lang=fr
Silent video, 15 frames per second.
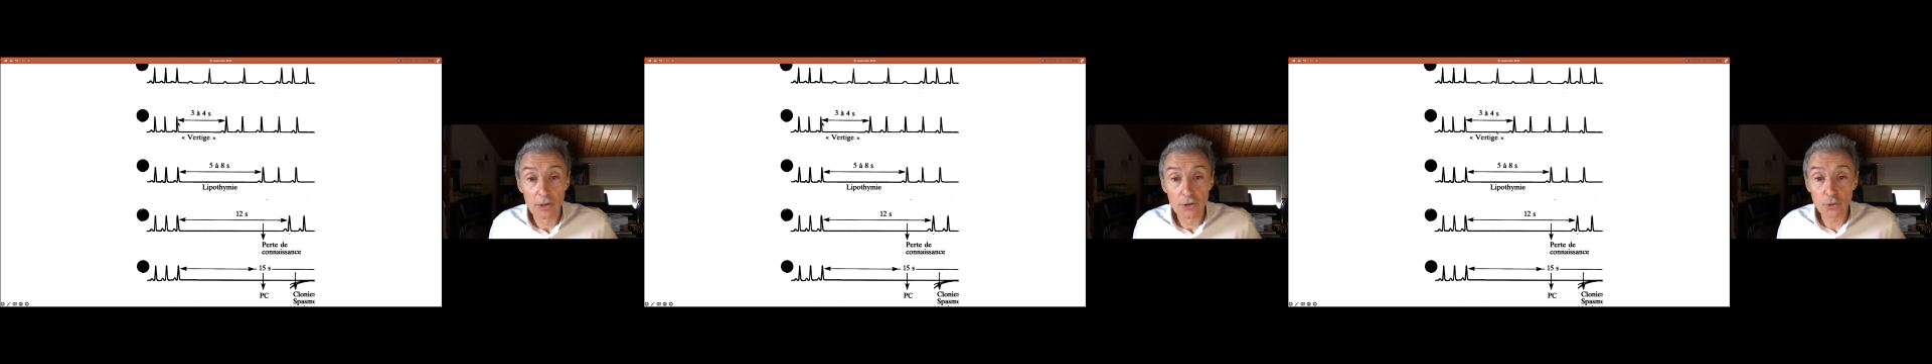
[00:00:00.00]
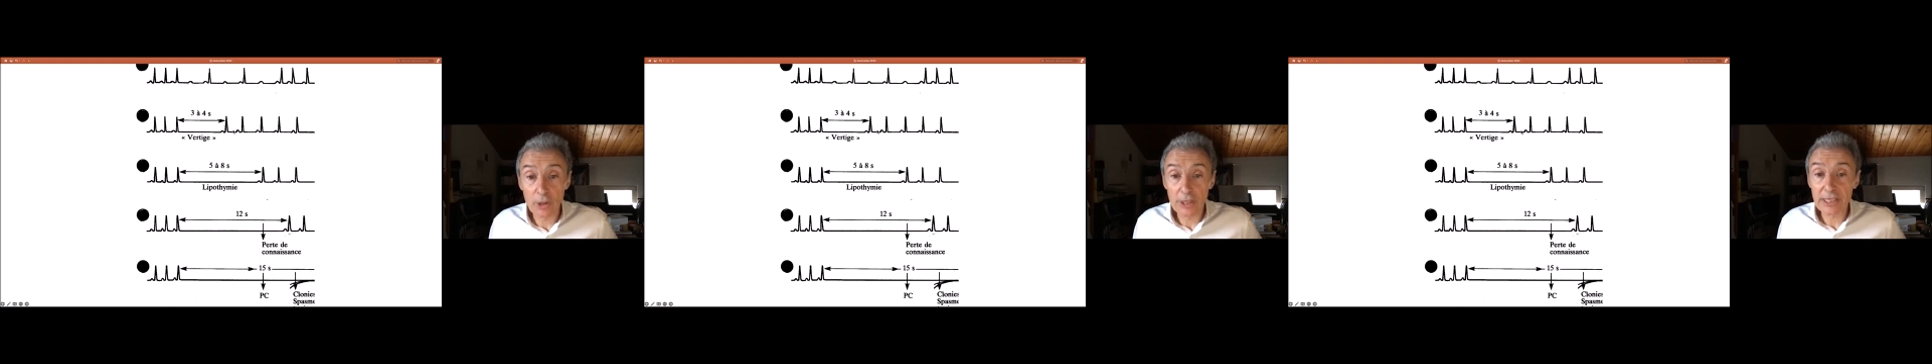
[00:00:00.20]

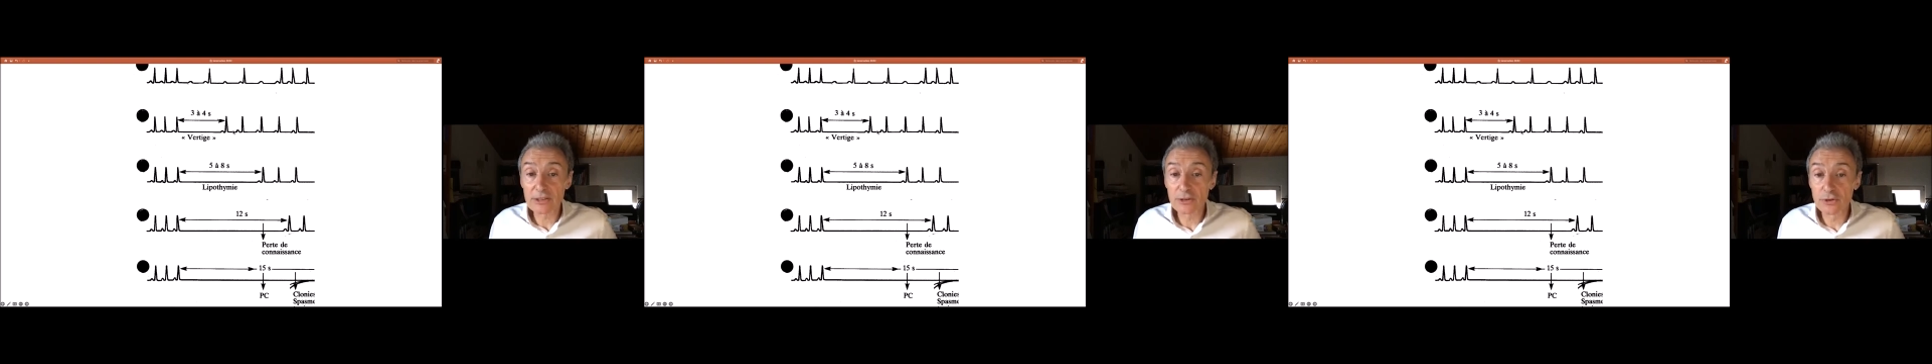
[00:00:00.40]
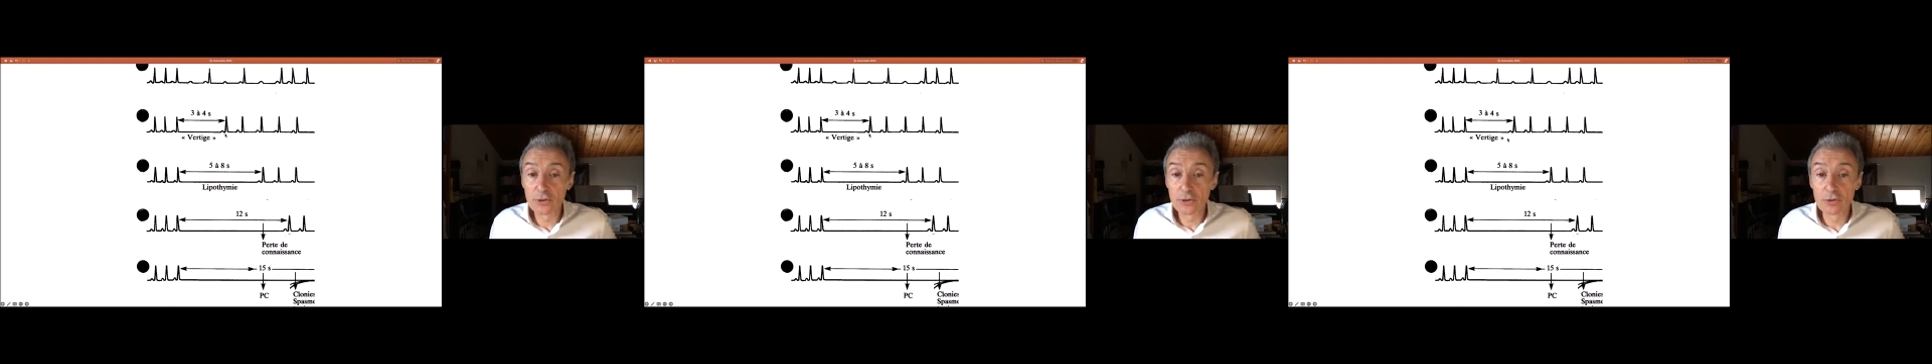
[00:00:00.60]

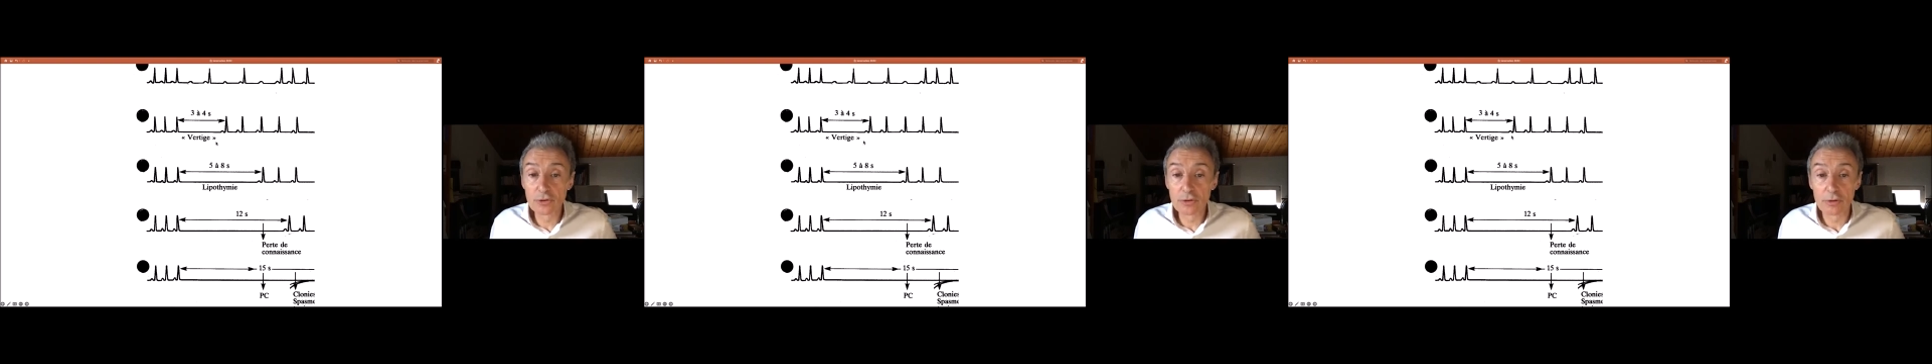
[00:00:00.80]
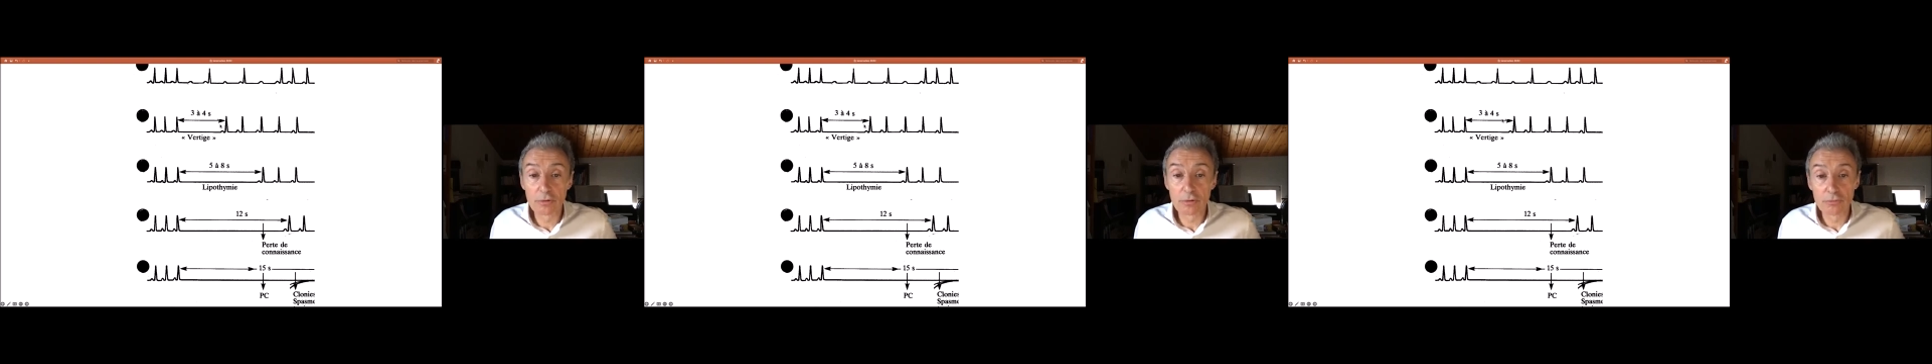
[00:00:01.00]
3-4
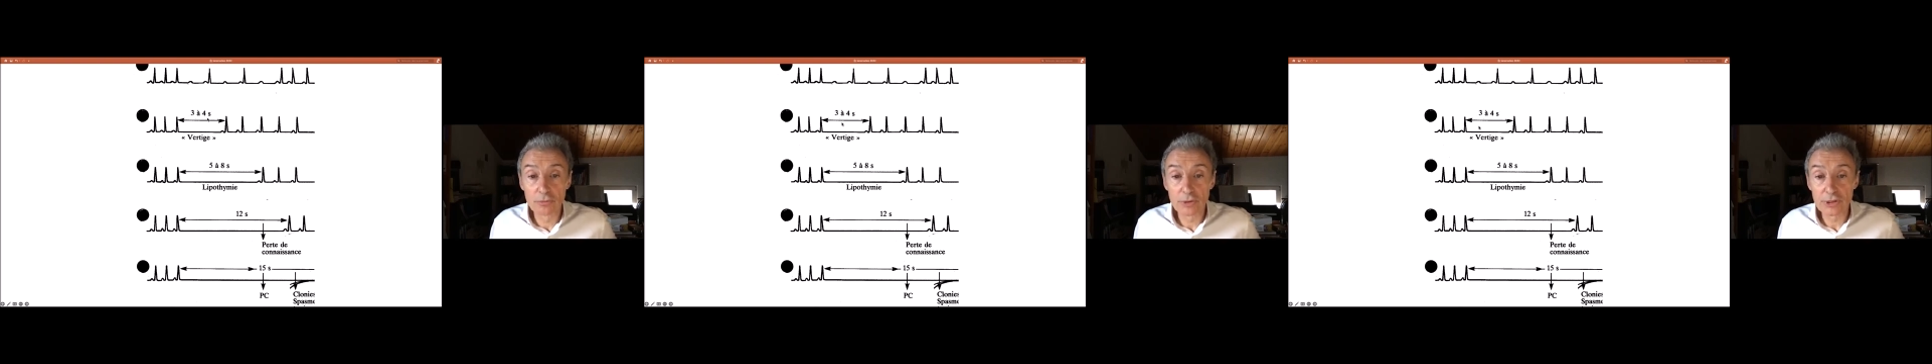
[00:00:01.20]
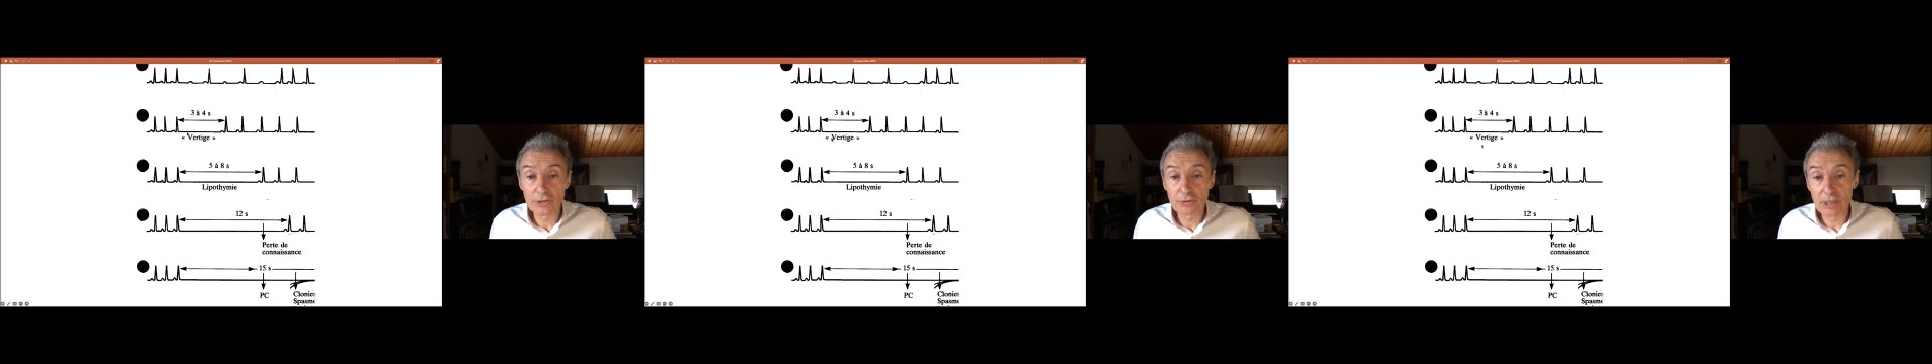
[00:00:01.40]
secondes,
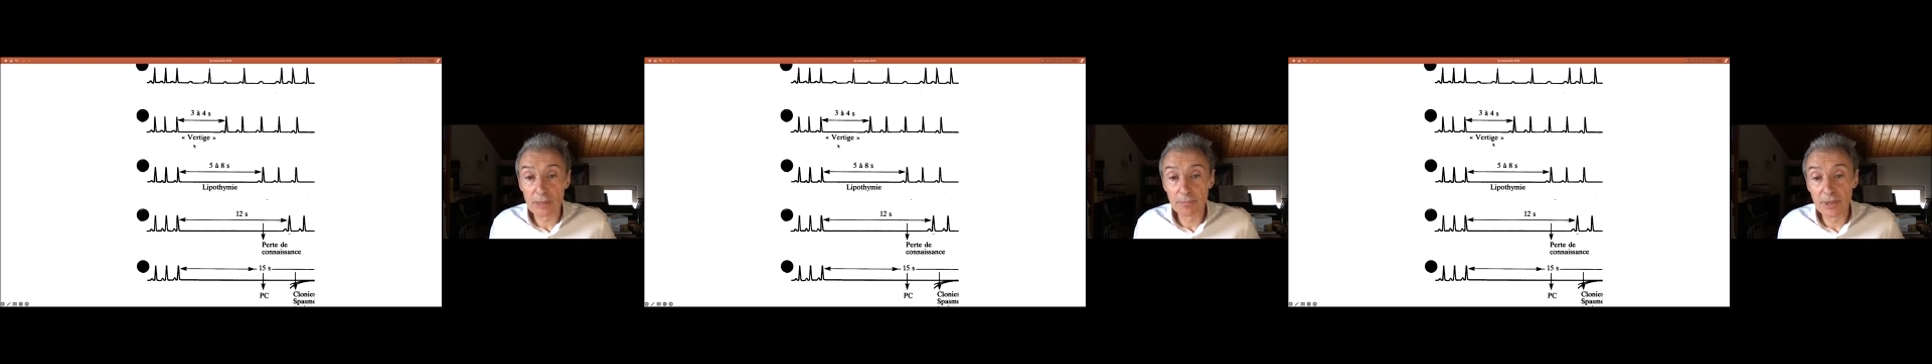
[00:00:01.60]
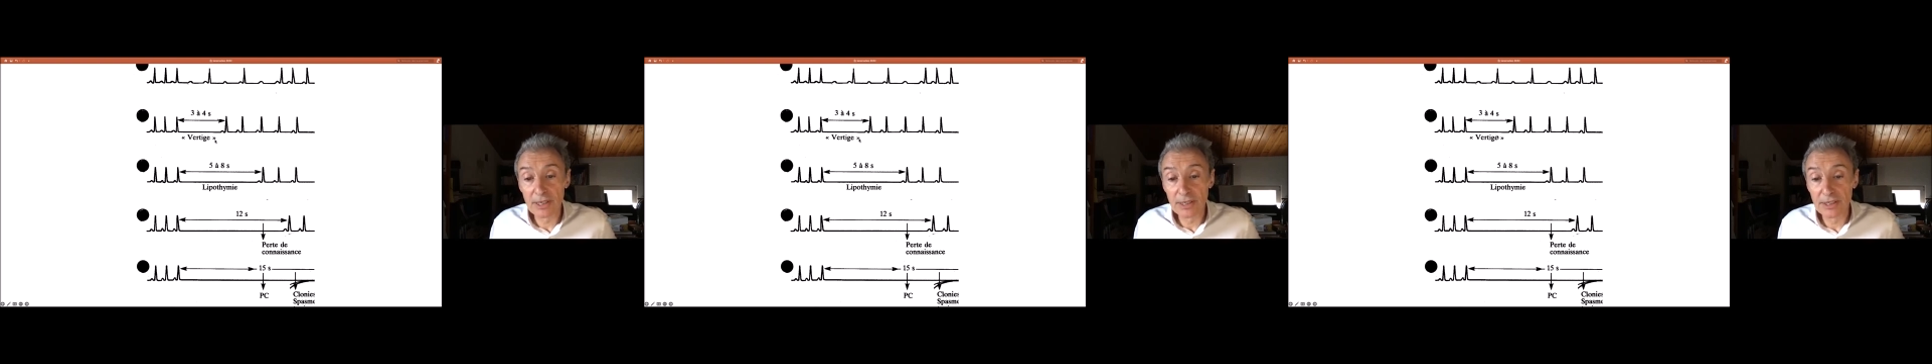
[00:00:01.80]
c'est ce qu'on
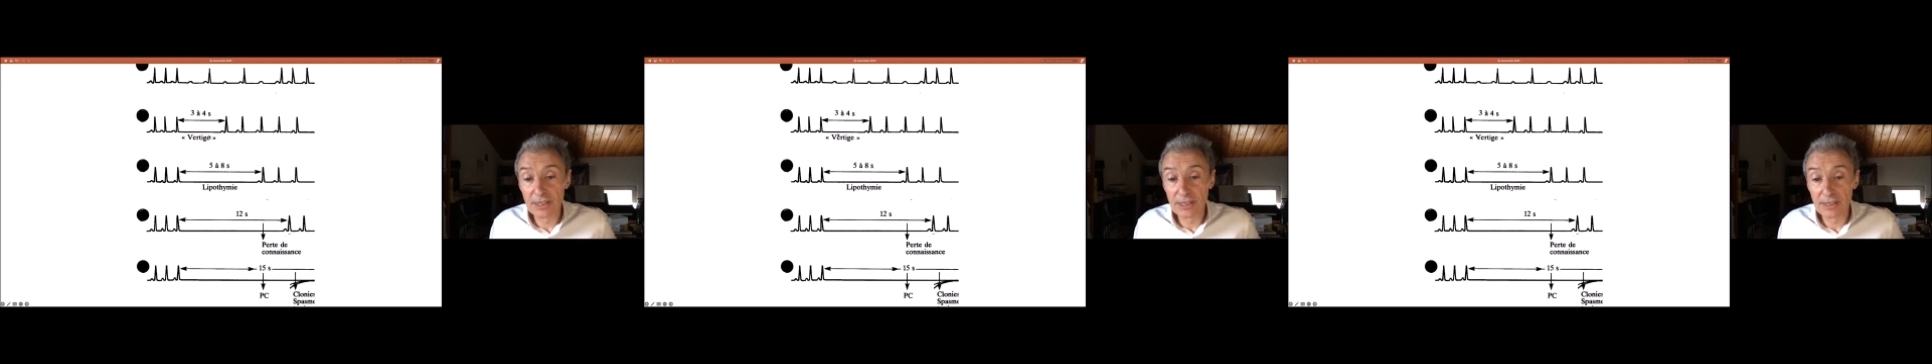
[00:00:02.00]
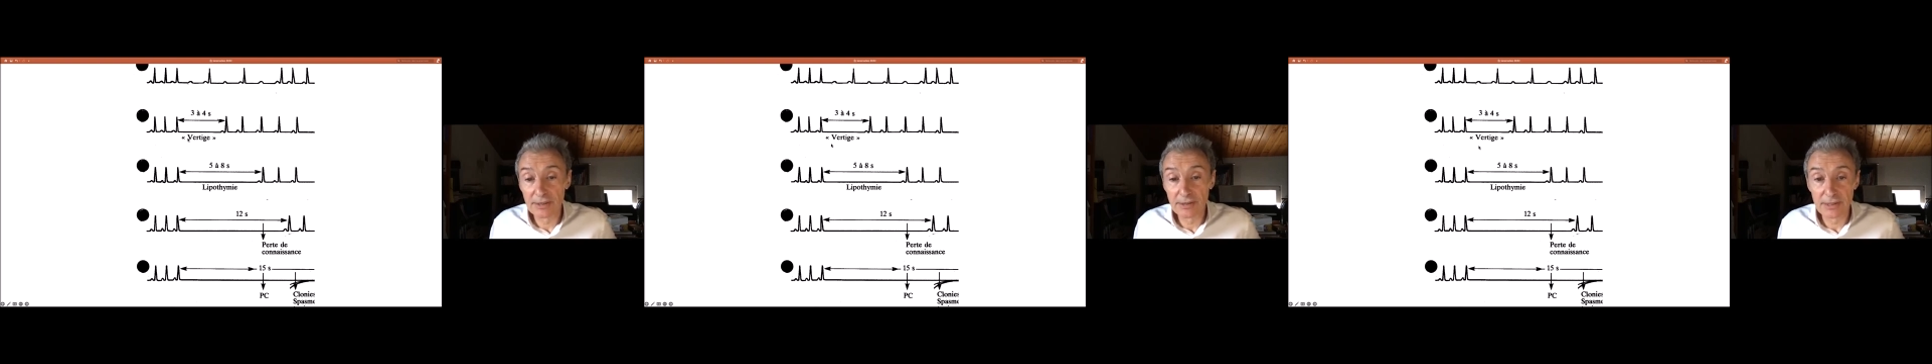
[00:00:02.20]
appelle
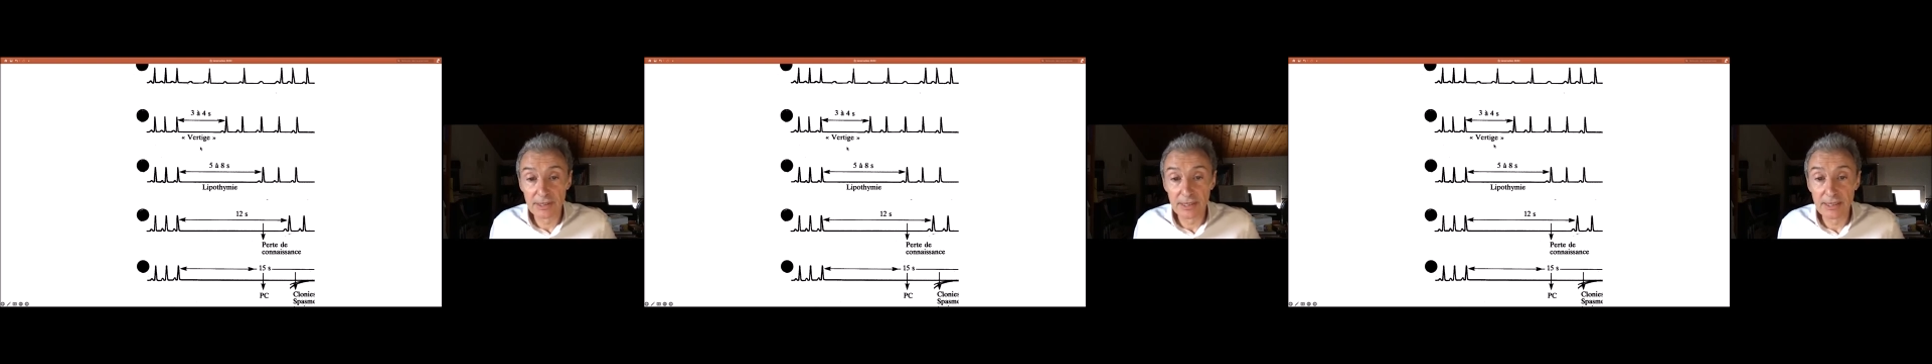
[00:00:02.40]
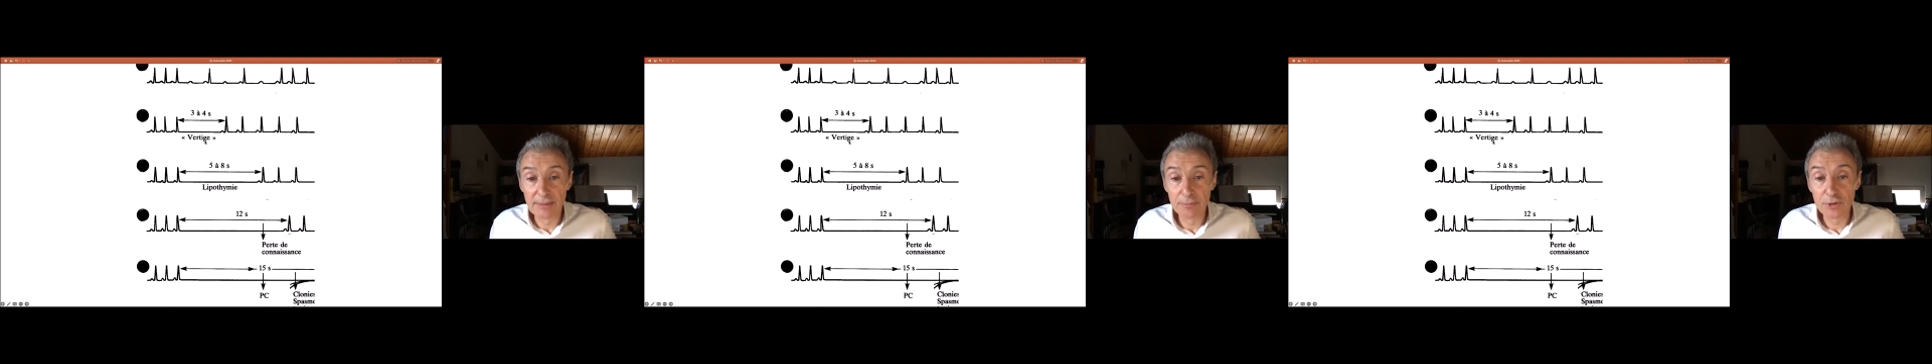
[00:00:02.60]
des, des